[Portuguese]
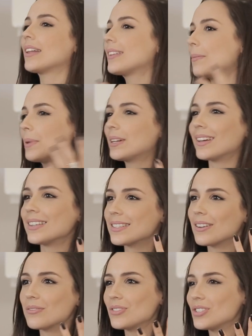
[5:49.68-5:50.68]
até pra
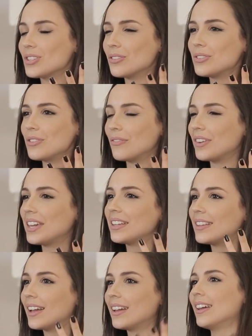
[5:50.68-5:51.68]
questão de estilo de
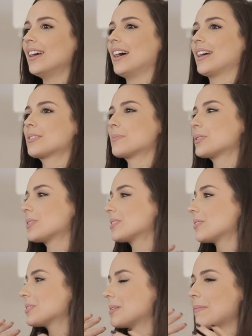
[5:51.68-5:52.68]
vida, as pessoas
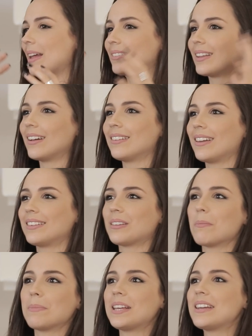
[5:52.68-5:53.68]
estão se matando aí, estão